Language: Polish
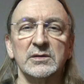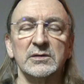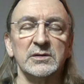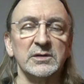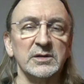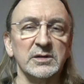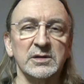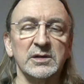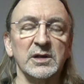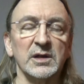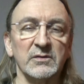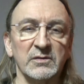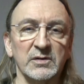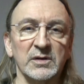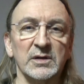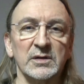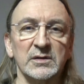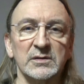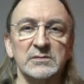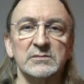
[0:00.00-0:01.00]
Nikt nie
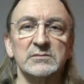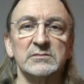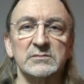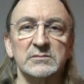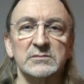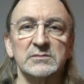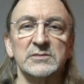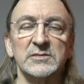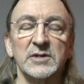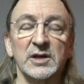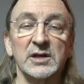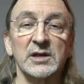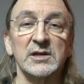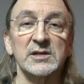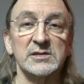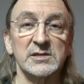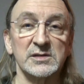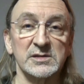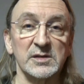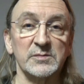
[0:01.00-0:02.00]
wie, jaka
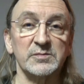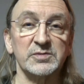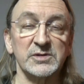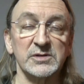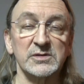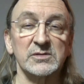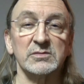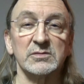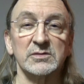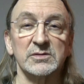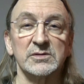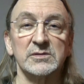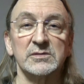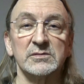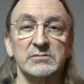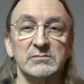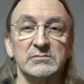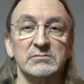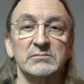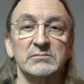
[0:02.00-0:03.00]
jest nasza przyszłość.